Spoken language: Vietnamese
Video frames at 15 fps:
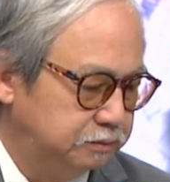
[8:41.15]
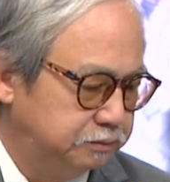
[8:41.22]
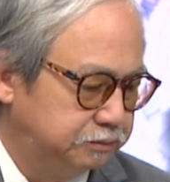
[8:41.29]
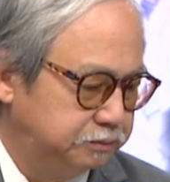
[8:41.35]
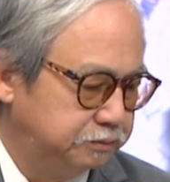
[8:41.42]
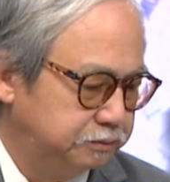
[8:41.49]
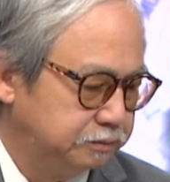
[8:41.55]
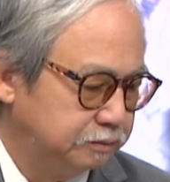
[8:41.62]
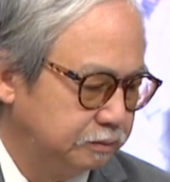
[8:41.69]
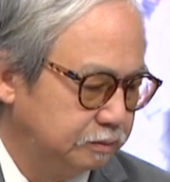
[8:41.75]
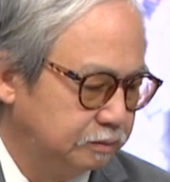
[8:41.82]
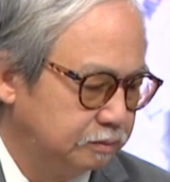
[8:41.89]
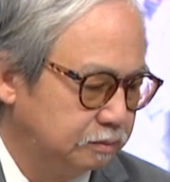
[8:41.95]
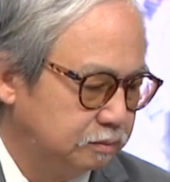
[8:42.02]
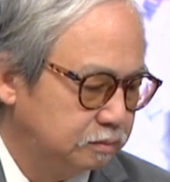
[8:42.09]
dương lịch
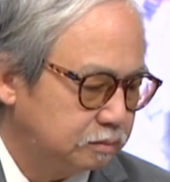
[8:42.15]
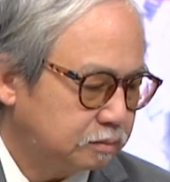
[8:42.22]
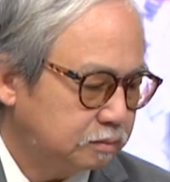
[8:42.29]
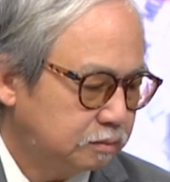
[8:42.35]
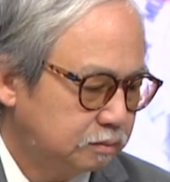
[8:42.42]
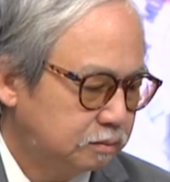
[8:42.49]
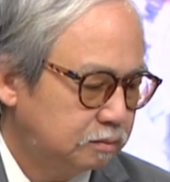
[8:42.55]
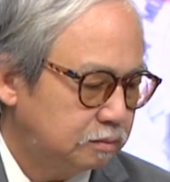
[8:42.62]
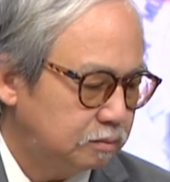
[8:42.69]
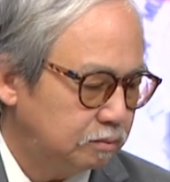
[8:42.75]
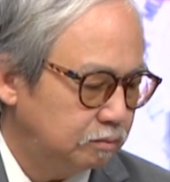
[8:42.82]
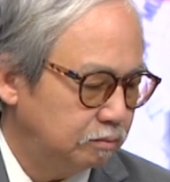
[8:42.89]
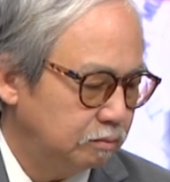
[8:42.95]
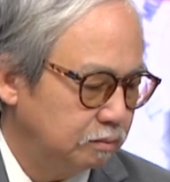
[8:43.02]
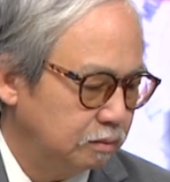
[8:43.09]
hả? Dạ 19
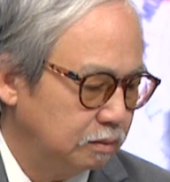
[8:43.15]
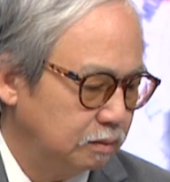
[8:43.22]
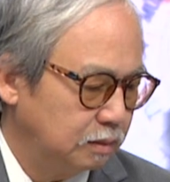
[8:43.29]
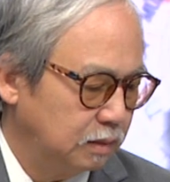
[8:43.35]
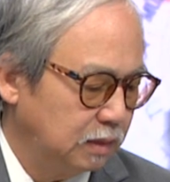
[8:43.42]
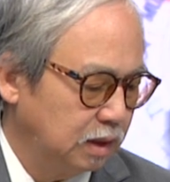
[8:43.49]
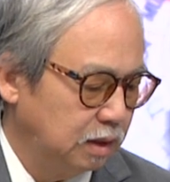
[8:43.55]
tháng Giêng